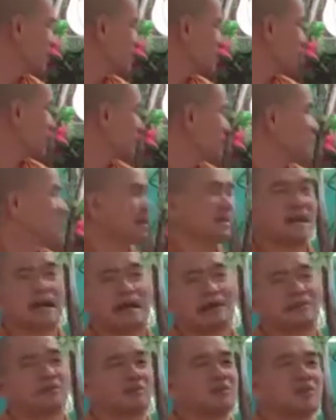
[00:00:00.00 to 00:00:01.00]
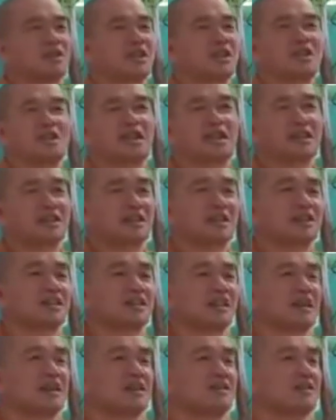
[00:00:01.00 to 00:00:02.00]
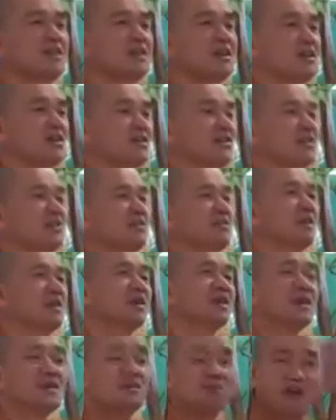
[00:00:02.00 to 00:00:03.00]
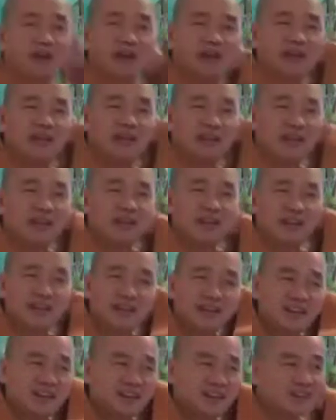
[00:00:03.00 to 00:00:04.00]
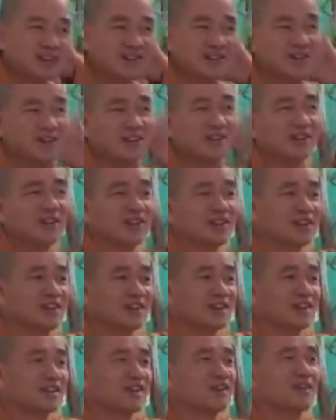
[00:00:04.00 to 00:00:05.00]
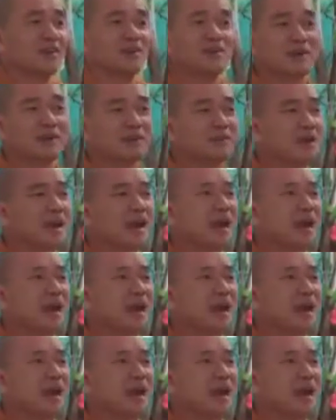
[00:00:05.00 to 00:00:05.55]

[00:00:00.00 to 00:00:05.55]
ngoan ngoãn, mình làm nó nhẹ nhàng thanh thang. Vừa bước ra ngoài thấy con chó nó yển ngay chỗ đó, bắt đầu